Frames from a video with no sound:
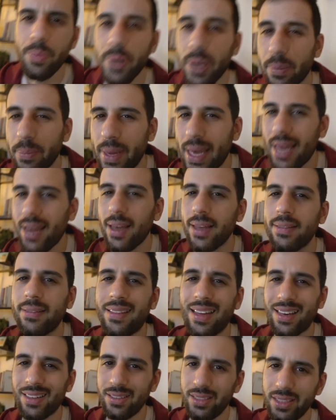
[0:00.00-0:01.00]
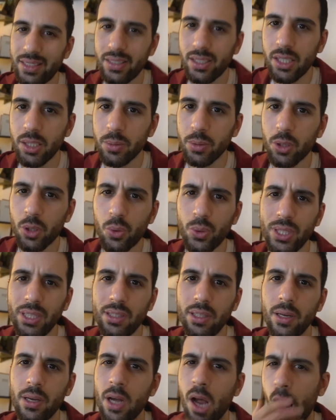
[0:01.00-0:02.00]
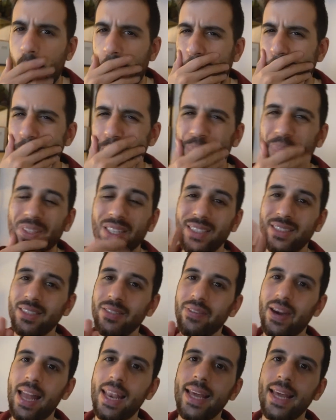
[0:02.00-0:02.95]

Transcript: per me è tardissimo, quindi si va a